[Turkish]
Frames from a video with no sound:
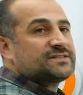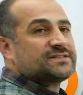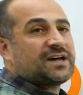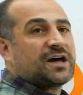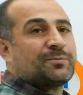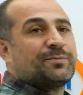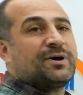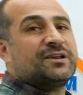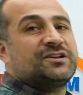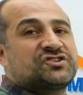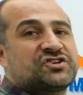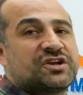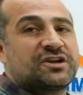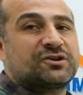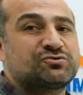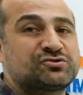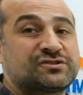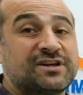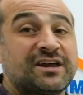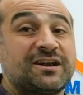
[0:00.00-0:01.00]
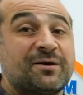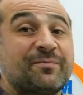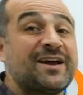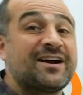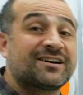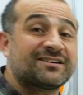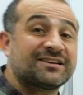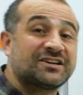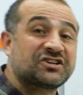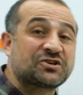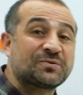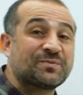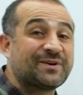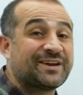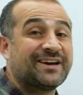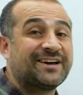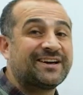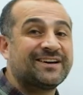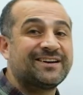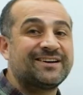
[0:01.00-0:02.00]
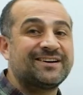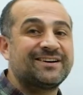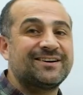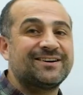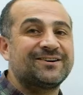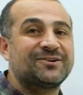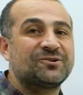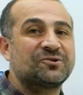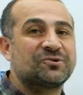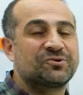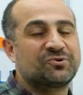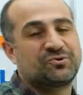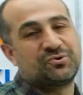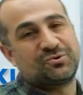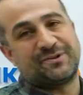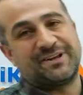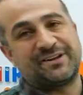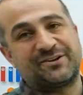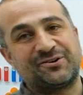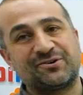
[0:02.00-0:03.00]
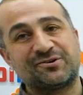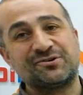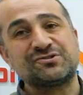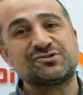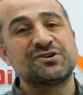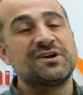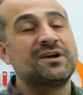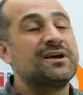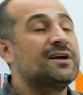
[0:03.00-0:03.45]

Sarmal içerik düzenleme yaklaşımını kullanıyoruz.